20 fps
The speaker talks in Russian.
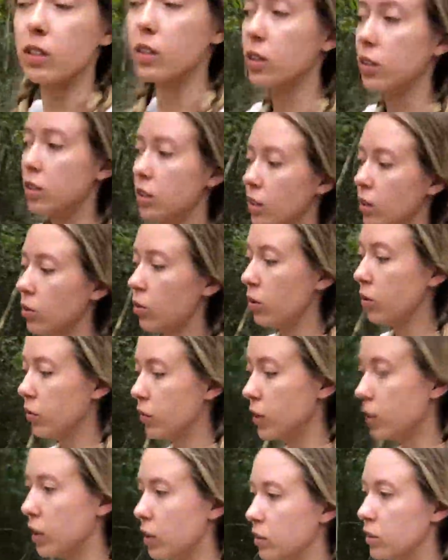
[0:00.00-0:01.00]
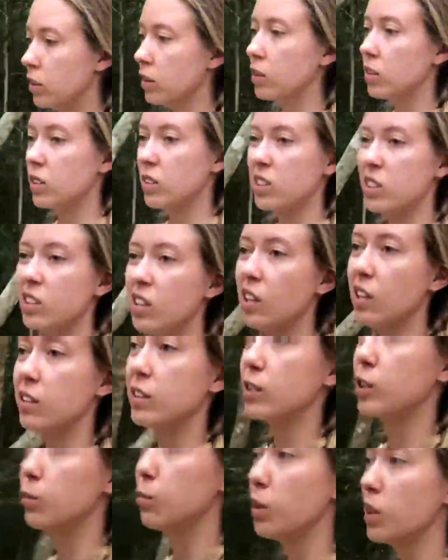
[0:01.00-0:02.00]
конкистадоров все индейцы снялись
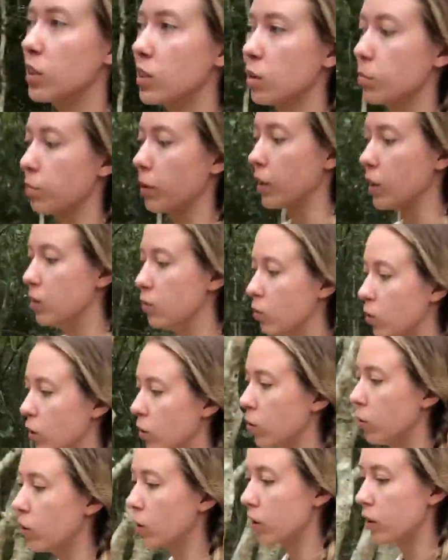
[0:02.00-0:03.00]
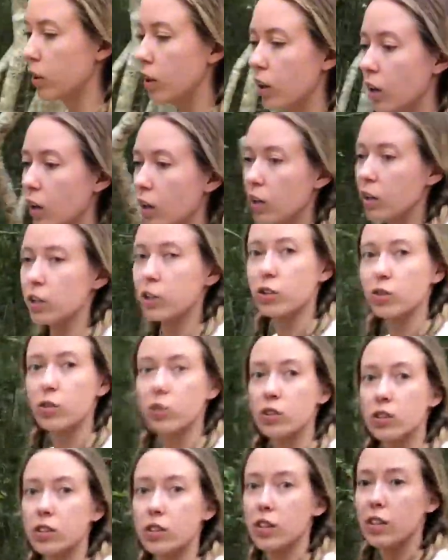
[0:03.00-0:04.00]
с места, покинули город. И
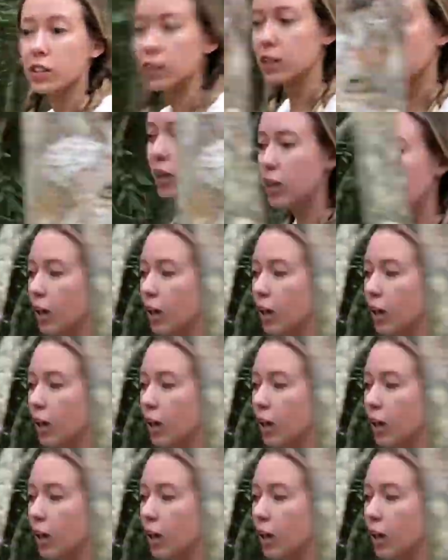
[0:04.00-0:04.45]
что интересно,